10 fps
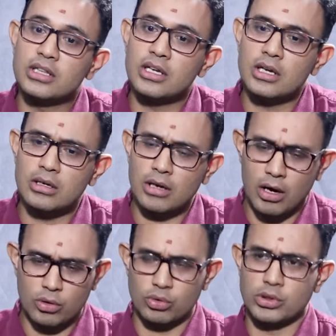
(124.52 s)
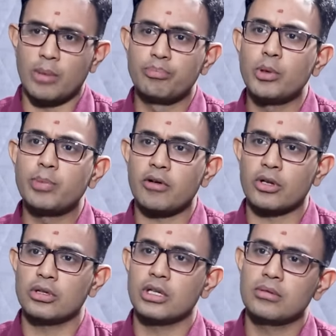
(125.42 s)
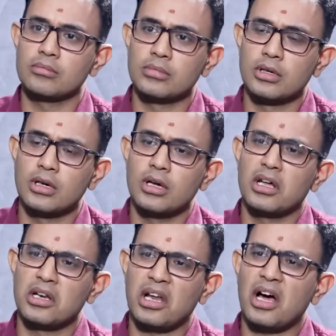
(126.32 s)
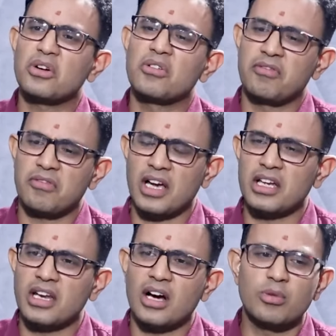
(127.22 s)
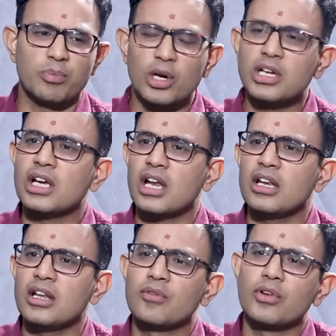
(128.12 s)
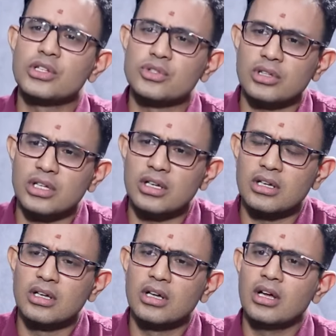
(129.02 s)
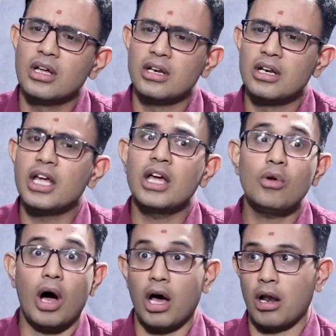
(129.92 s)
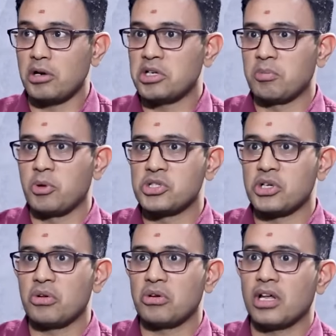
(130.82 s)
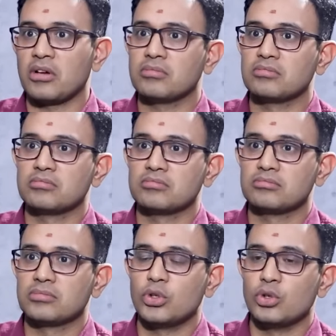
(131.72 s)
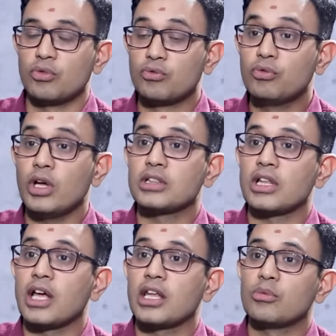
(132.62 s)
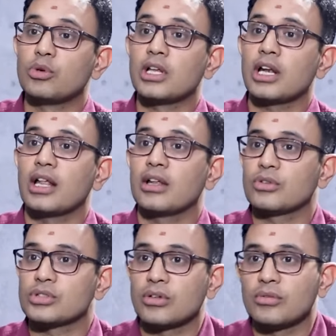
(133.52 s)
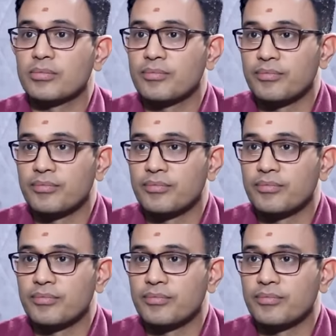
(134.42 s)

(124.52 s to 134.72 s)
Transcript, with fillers: వ్యక్తికి నాకు డబ్బు పవర్ ఉంది నాకు ఫై నాకు పొలిటికల్లీ ఇన్ఫ్లుయెన్స్ ఉంది నేను అలాంటి పొజిషన్లో ఉన్నాను నువ్వు ఎంత ధైర్యం ఉంటే నా దగ్గరకు వస్తావు